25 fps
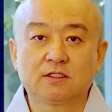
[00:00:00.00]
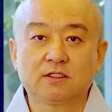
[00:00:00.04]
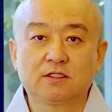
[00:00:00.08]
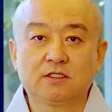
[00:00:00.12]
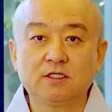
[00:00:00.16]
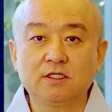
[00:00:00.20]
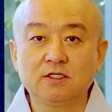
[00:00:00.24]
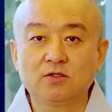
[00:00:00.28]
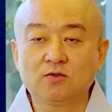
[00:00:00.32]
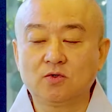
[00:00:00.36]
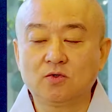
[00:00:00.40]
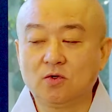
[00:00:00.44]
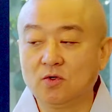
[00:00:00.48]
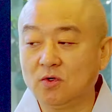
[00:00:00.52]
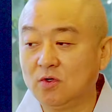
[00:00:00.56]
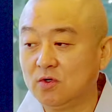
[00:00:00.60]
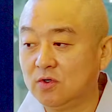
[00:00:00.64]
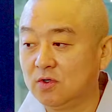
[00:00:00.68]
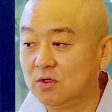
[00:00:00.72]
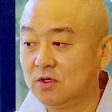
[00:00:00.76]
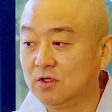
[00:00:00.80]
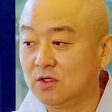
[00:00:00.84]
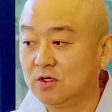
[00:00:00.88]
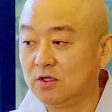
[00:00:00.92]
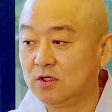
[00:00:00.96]

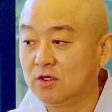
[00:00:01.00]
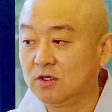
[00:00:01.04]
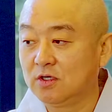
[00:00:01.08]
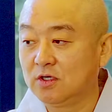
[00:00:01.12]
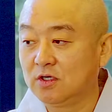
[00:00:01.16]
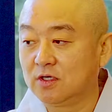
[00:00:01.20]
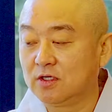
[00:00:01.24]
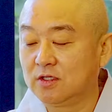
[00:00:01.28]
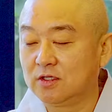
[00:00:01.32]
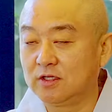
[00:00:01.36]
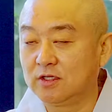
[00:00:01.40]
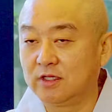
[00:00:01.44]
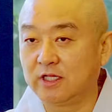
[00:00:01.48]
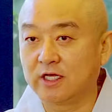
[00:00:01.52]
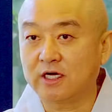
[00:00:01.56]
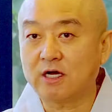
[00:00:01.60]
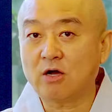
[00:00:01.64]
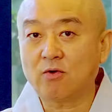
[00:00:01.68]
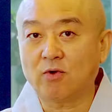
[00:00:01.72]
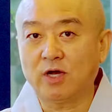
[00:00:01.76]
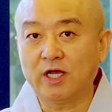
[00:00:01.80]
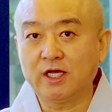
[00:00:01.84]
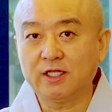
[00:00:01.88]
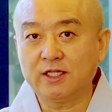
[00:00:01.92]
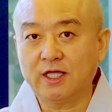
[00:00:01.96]
그리고 내가
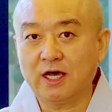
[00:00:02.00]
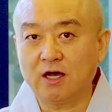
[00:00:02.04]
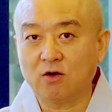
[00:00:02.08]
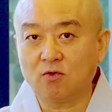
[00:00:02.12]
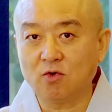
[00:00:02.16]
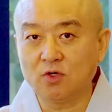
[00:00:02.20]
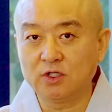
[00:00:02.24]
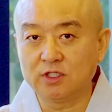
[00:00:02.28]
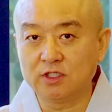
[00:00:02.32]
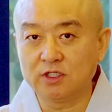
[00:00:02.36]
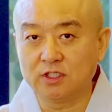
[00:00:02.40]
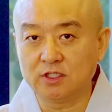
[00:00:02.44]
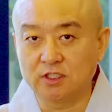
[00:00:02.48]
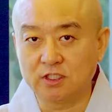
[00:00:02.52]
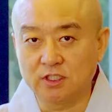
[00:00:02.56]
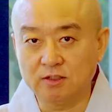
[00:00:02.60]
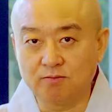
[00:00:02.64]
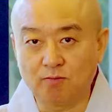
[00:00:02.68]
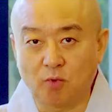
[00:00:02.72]
과연 하고 있는 이